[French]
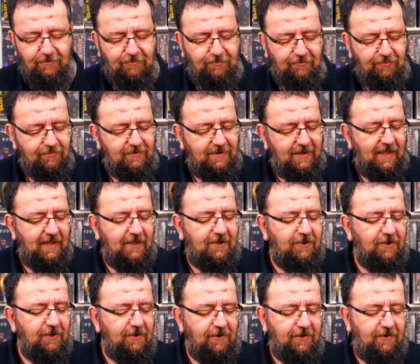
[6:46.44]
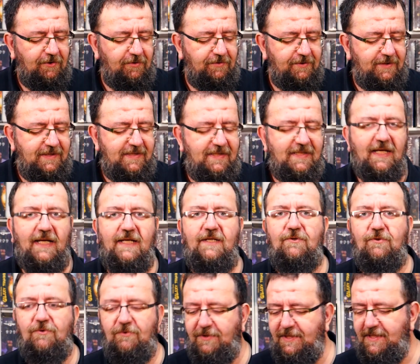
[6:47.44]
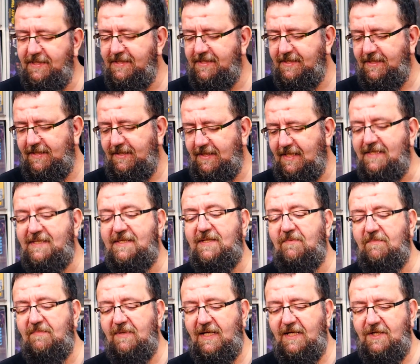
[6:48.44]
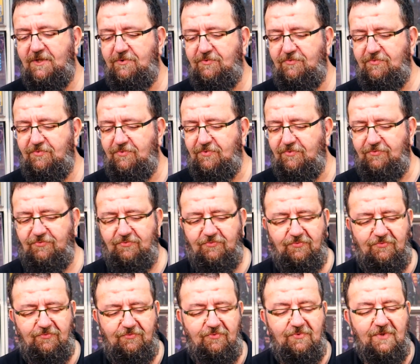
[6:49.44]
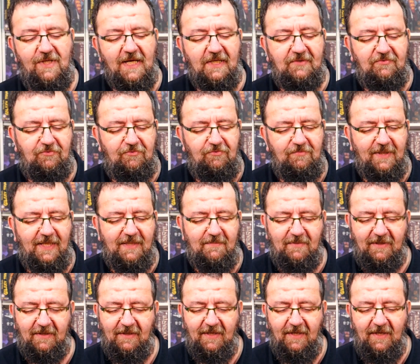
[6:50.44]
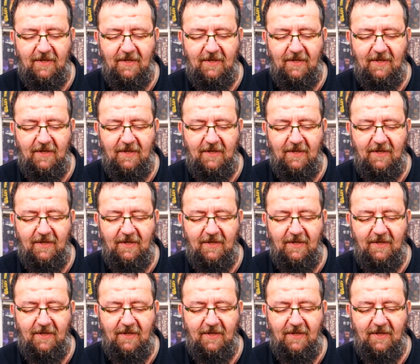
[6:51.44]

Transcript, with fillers: Toute la coque, le design, le dessin, l'assemblage du, nerf lui-même,